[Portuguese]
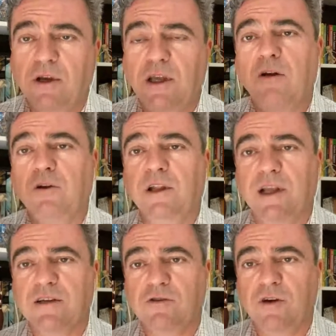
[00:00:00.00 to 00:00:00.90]
deram
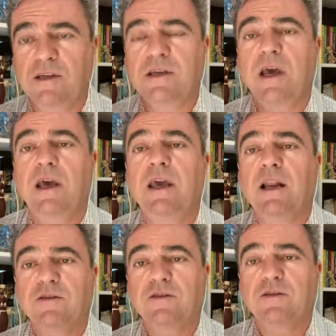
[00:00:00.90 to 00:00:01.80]
orientações e
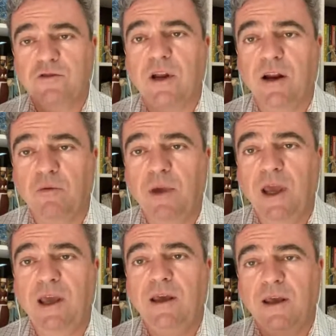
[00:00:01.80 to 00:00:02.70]
elas funcionaram
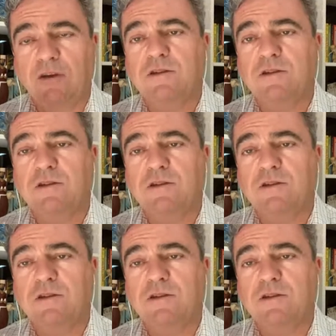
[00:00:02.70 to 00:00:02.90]
bem